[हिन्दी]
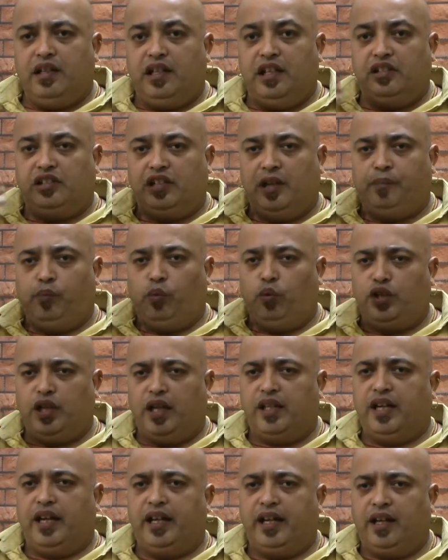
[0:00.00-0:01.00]
इनसे
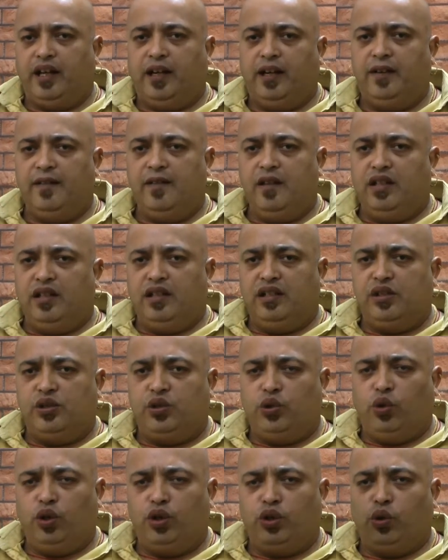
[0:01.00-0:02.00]
पूछा जाएगा
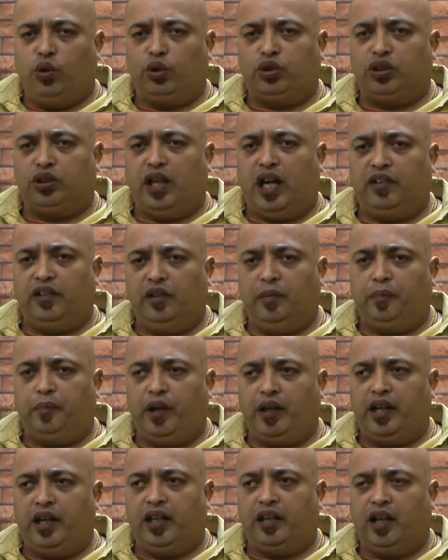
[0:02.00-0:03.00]
जो जो शादी
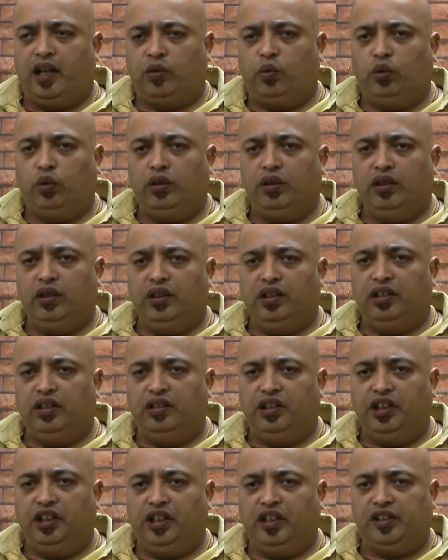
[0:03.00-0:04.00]
प्रज्ञा ठाकुर
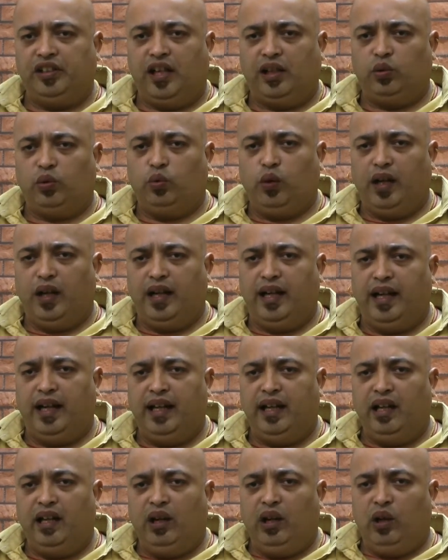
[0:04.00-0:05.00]
दीदी के साथ हुआ है